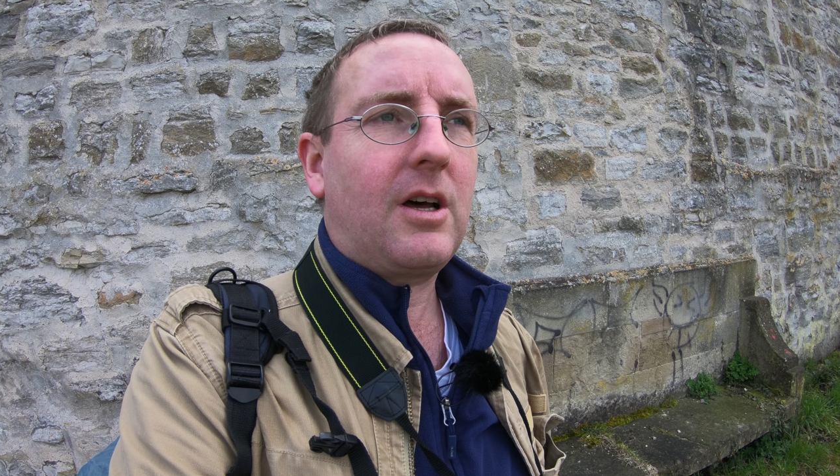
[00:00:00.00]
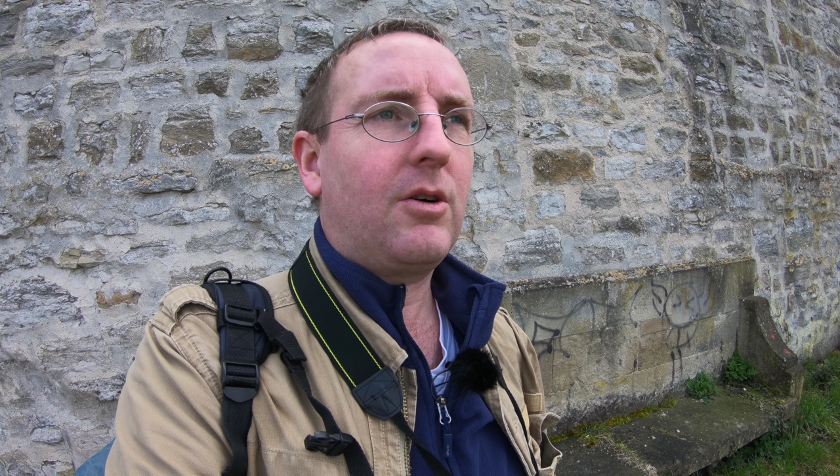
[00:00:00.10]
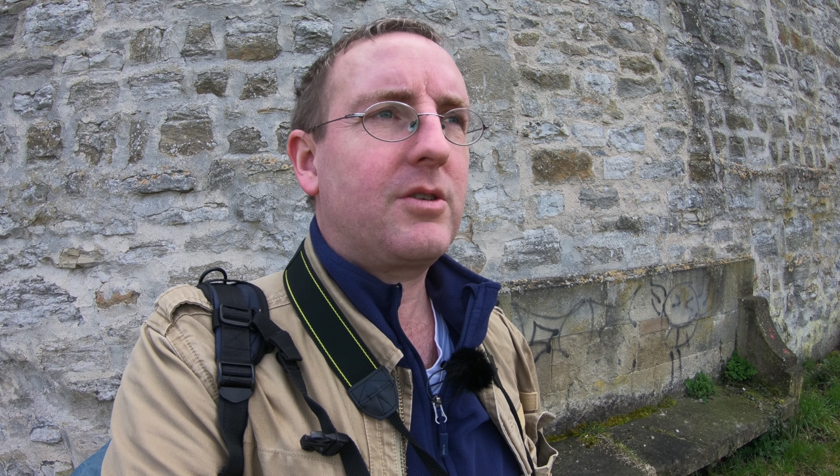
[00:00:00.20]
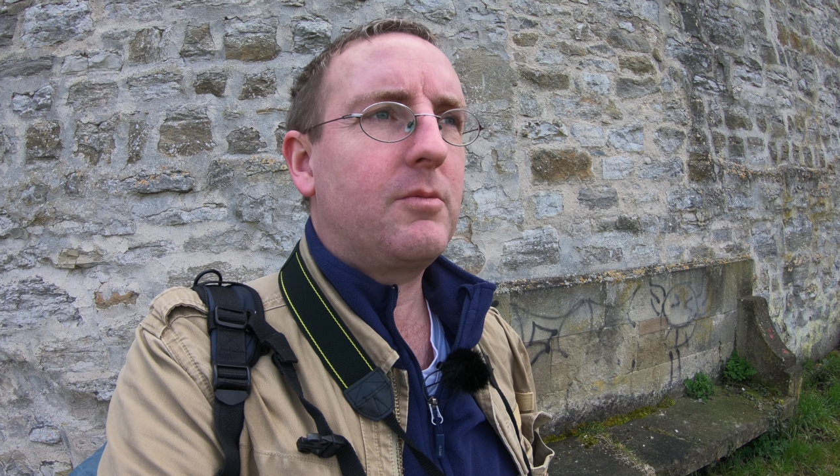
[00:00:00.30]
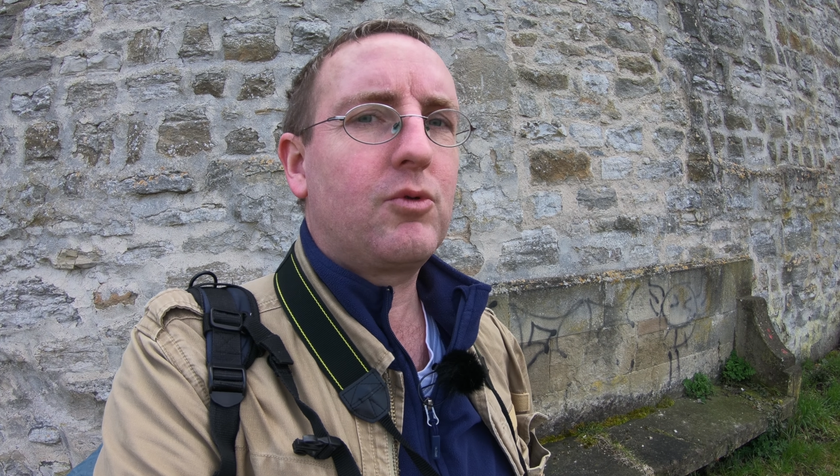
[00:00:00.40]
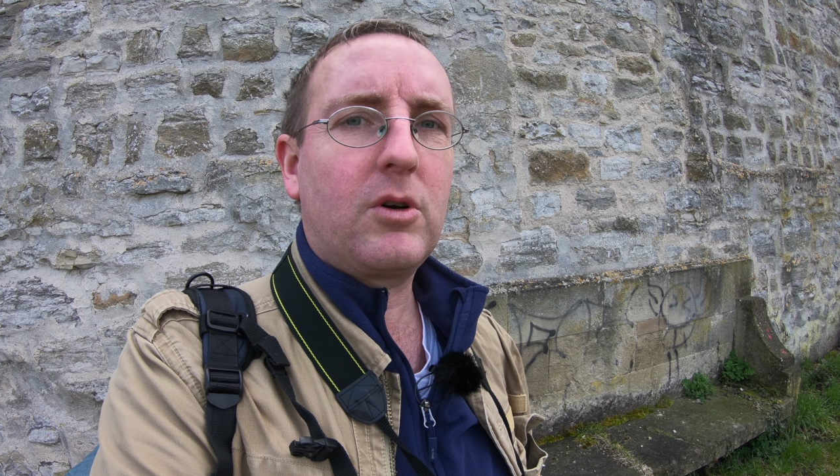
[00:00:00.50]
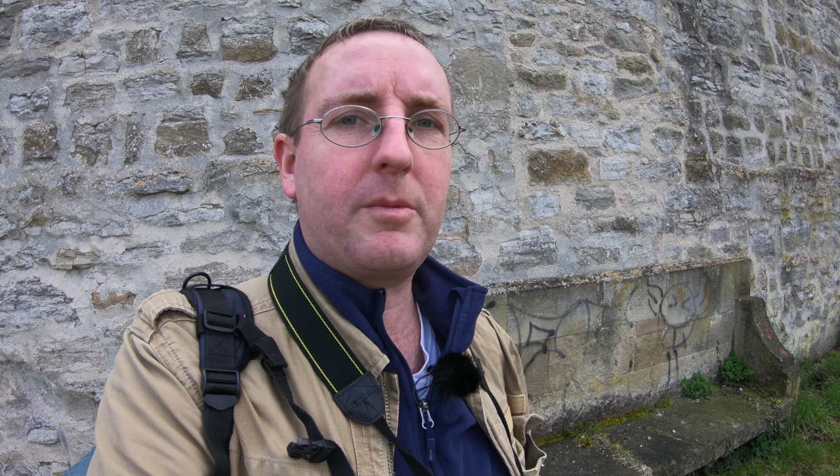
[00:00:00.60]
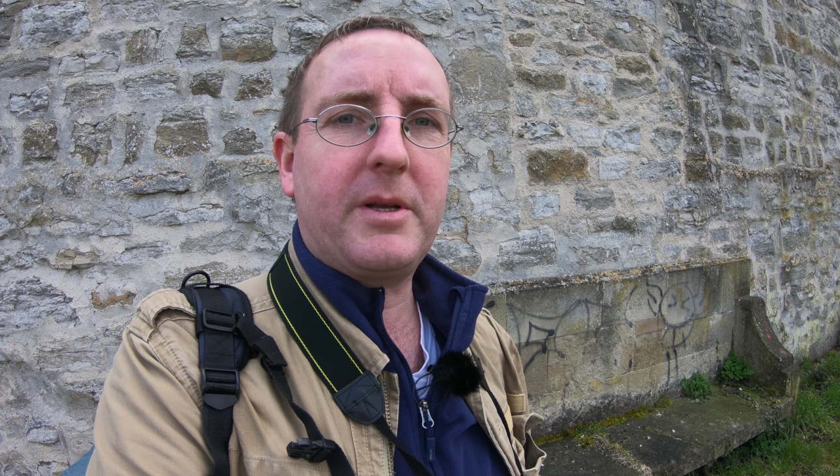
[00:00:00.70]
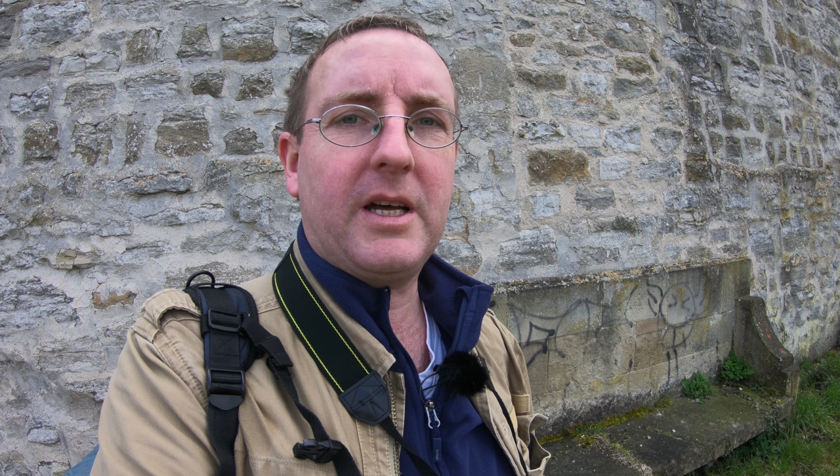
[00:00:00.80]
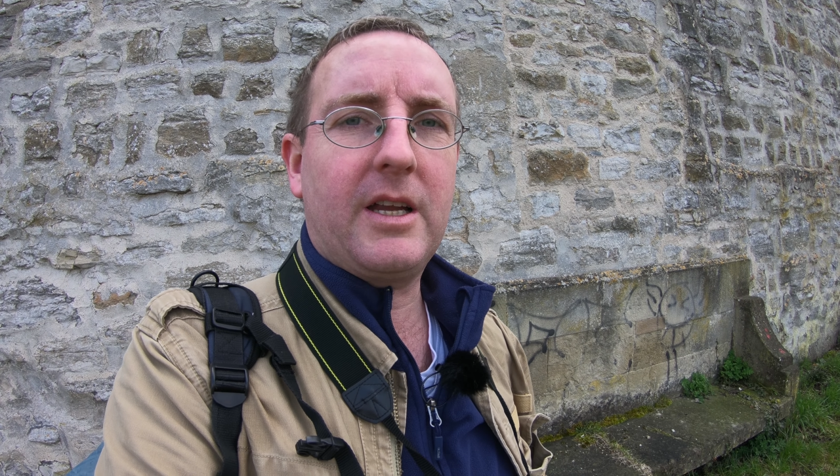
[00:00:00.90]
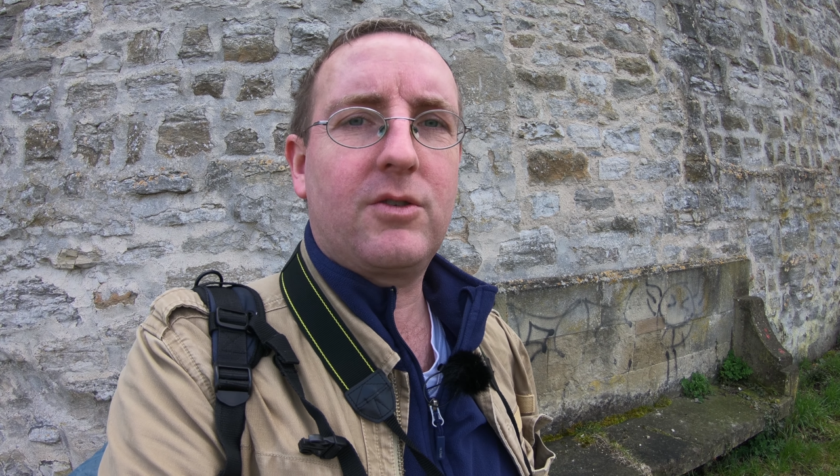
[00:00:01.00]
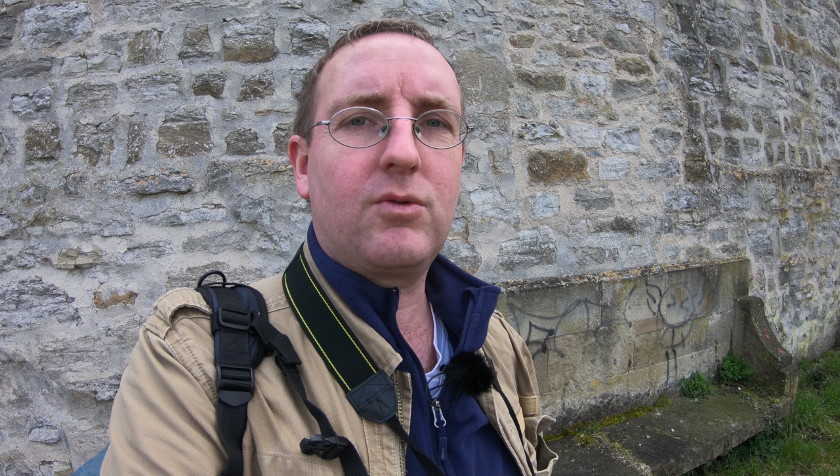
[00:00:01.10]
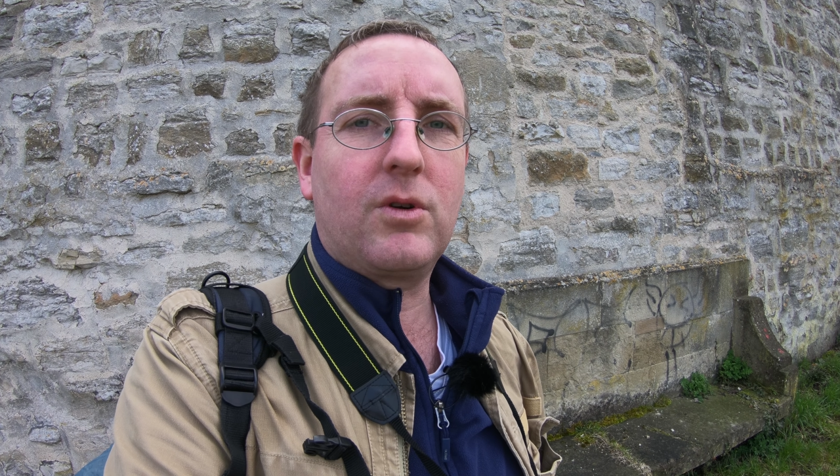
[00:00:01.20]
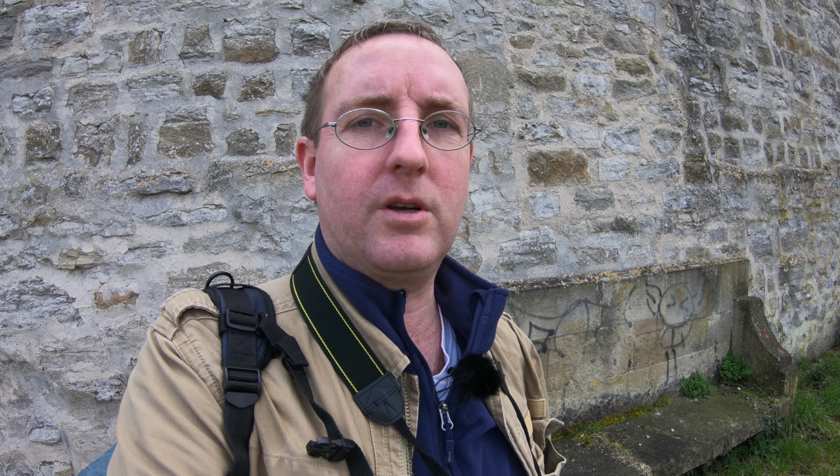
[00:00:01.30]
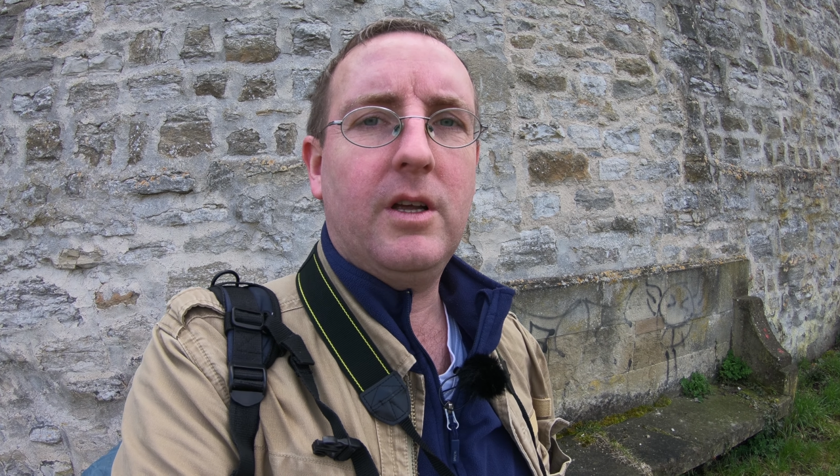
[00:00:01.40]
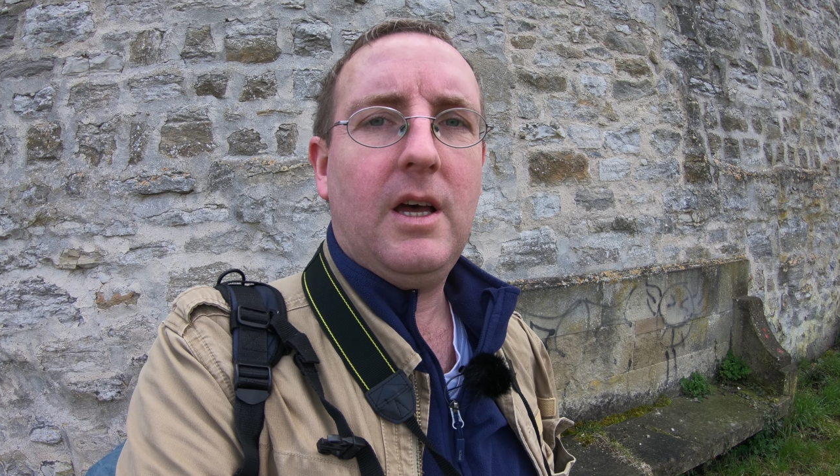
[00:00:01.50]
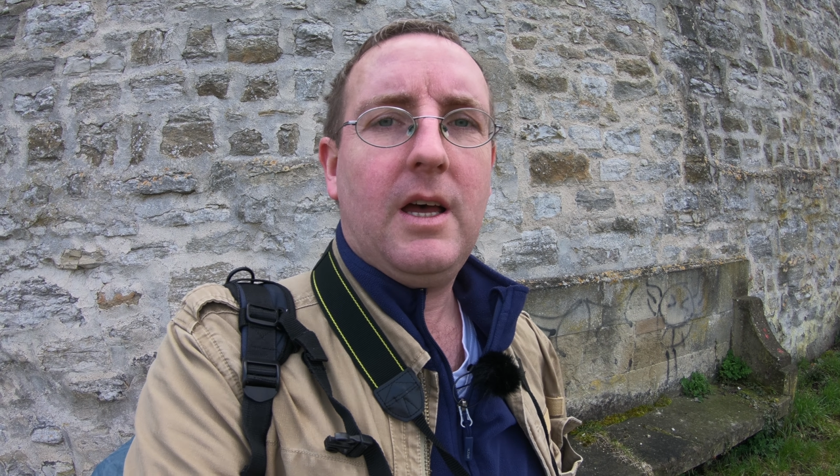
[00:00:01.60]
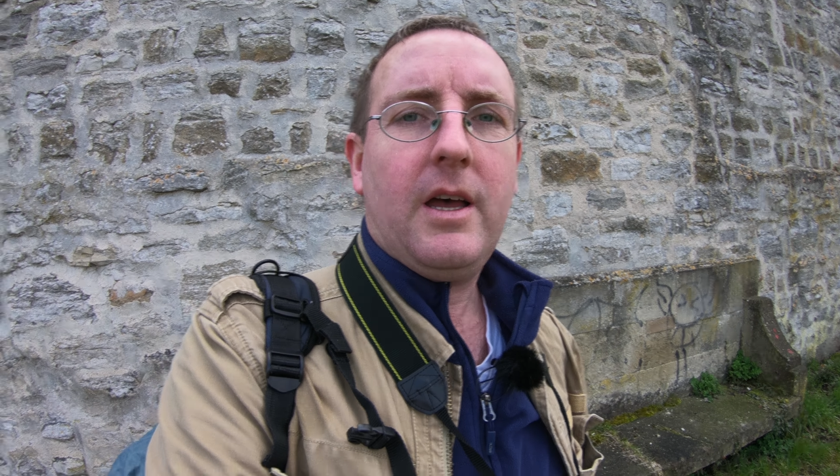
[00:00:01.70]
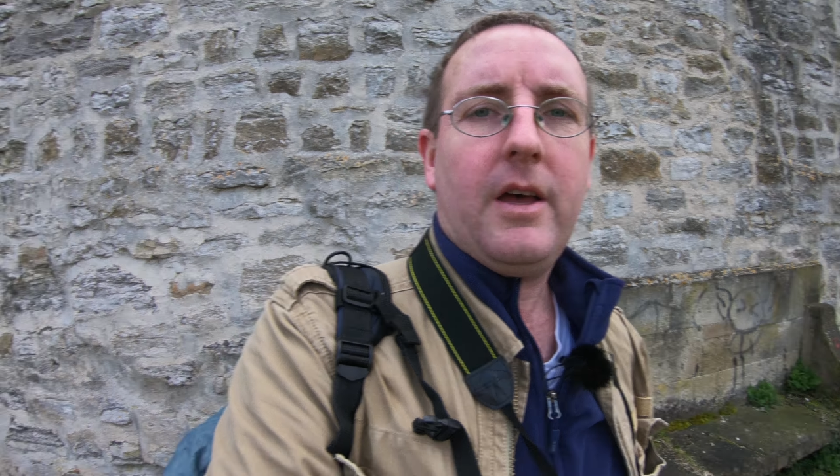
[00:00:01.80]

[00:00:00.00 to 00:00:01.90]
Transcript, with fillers: zu Hause im Ruhrgebiet eintrudeln.